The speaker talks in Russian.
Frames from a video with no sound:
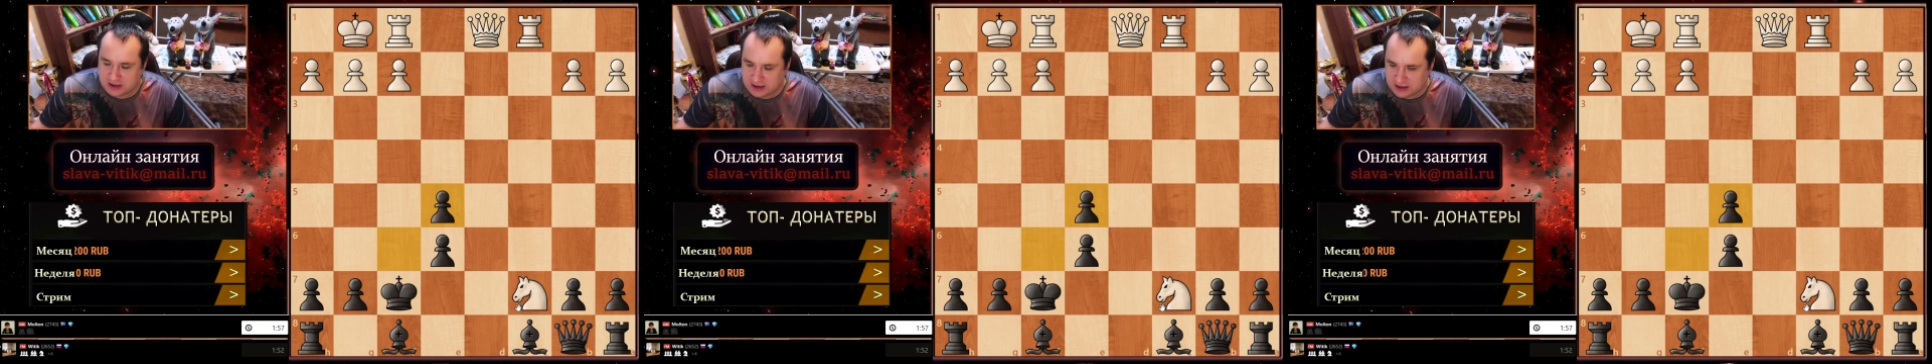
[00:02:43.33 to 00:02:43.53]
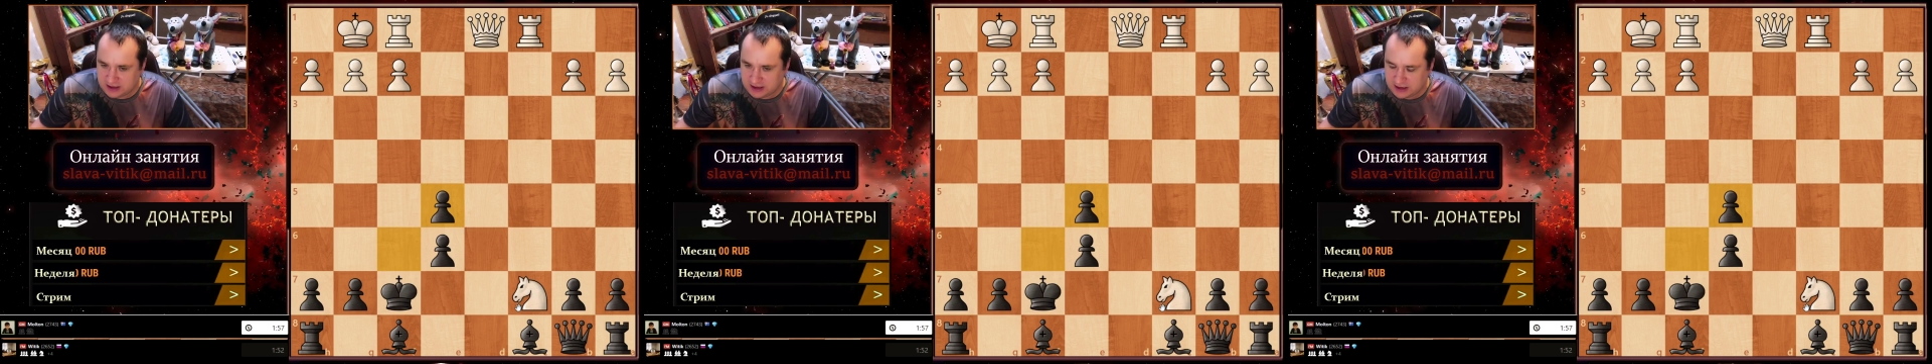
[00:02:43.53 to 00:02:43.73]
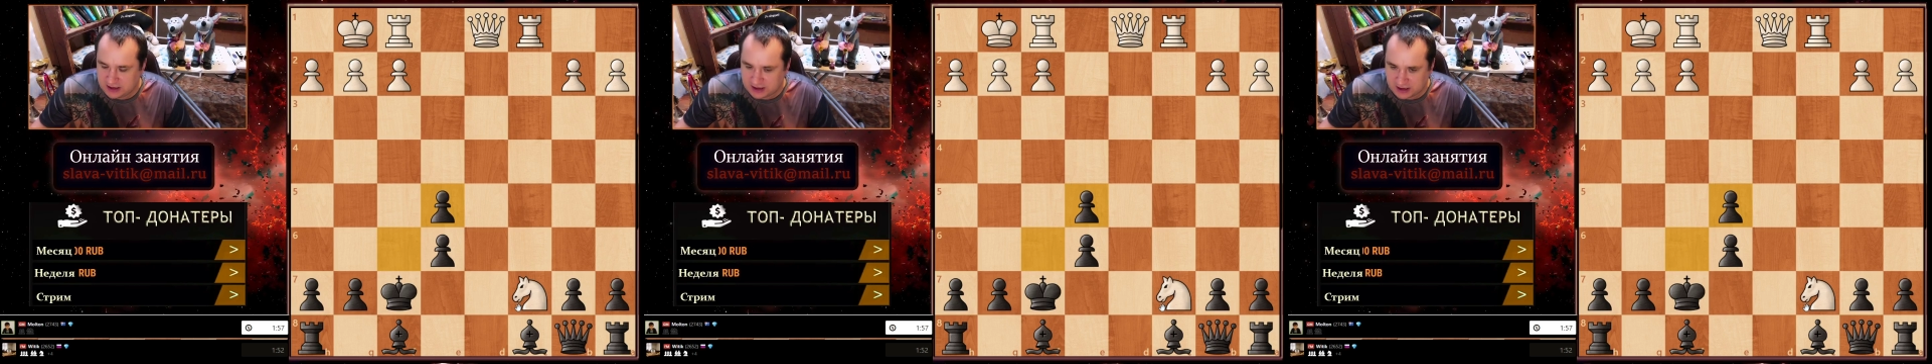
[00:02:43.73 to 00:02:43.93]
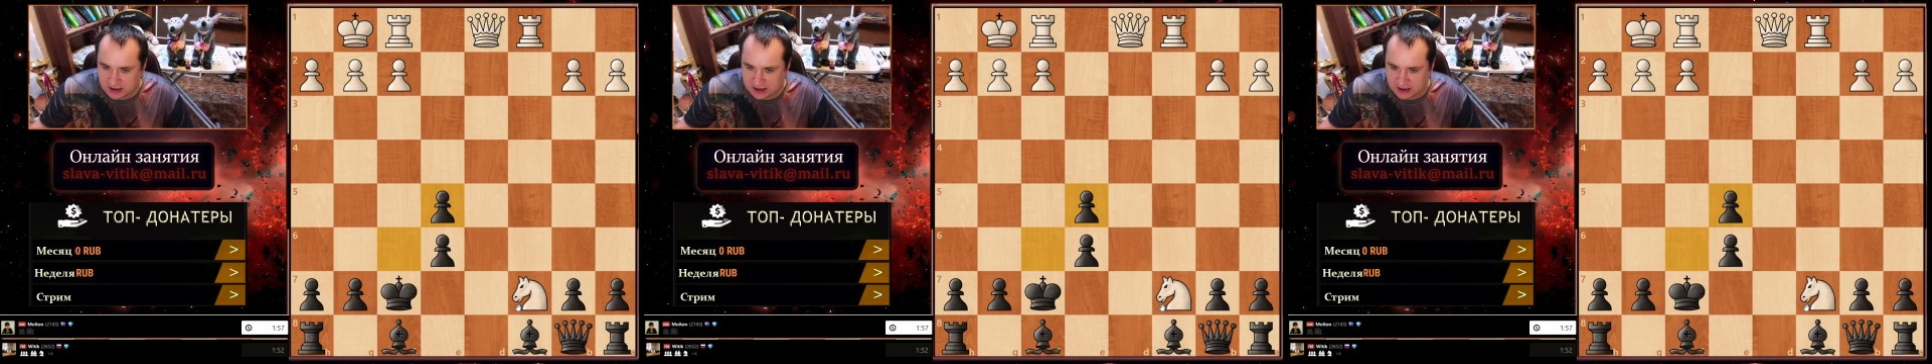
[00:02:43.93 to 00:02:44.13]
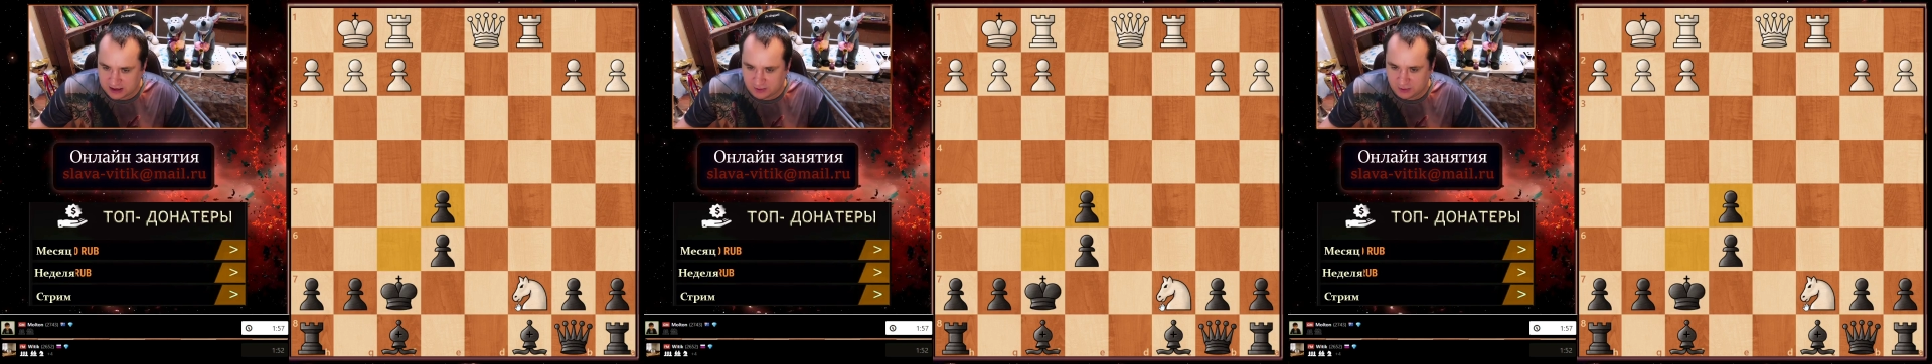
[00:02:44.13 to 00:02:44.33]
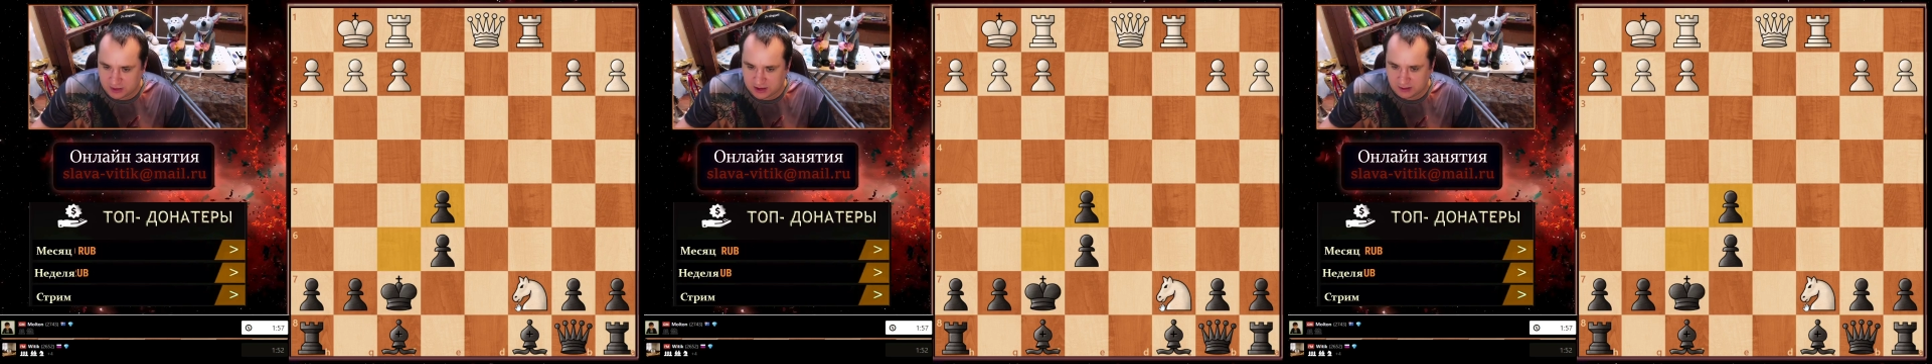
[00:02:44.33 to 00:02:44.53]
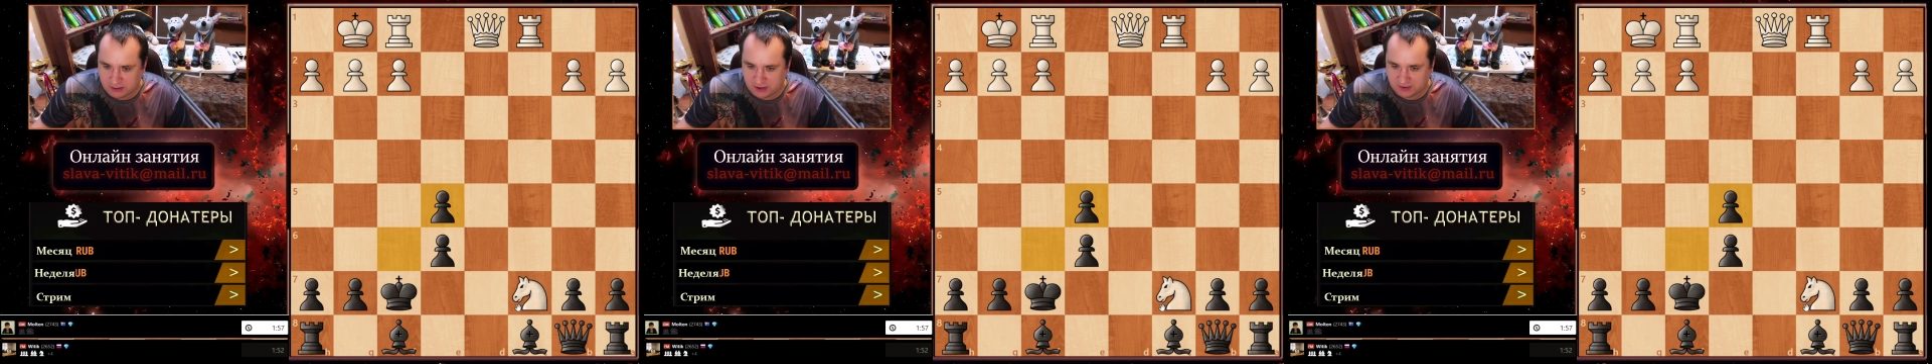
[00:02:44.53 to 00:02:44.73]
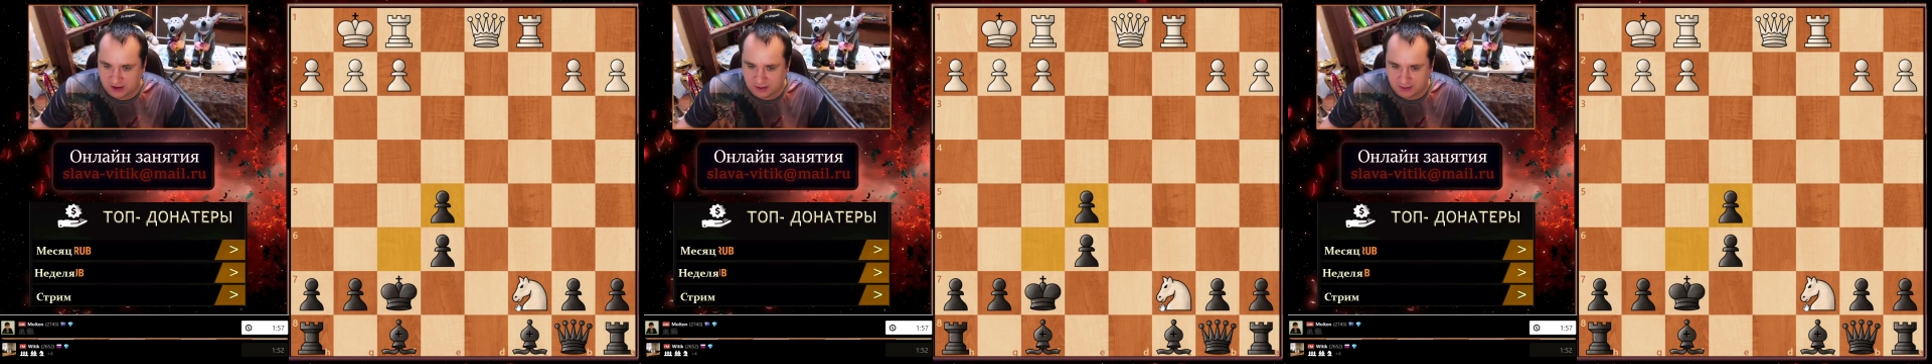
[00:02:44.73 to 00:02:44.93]
Здесь несколько
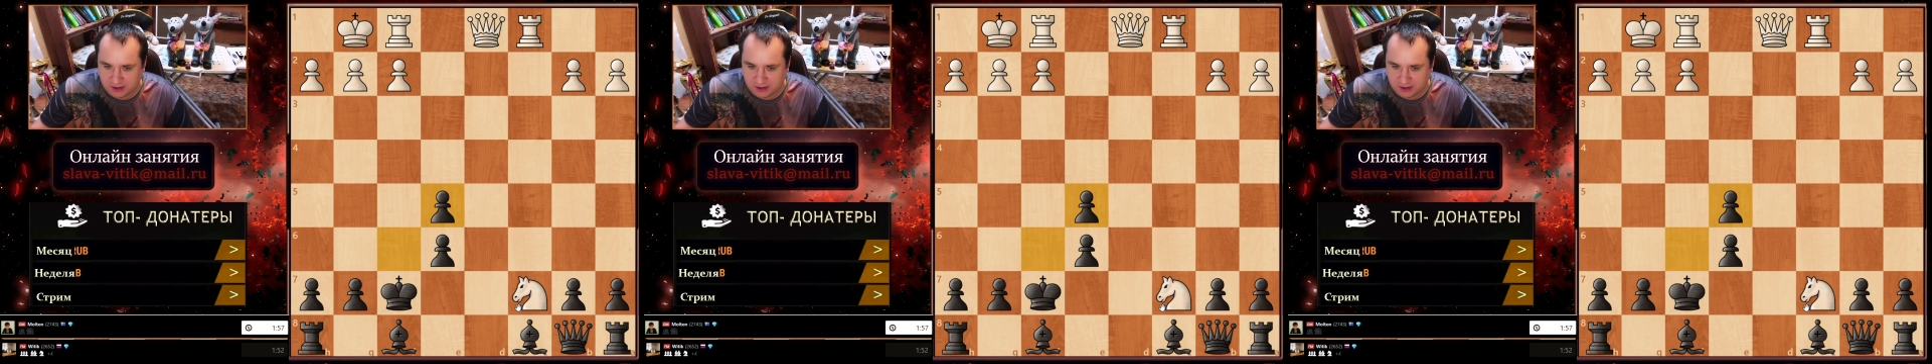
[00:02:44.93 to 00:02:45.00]
способов для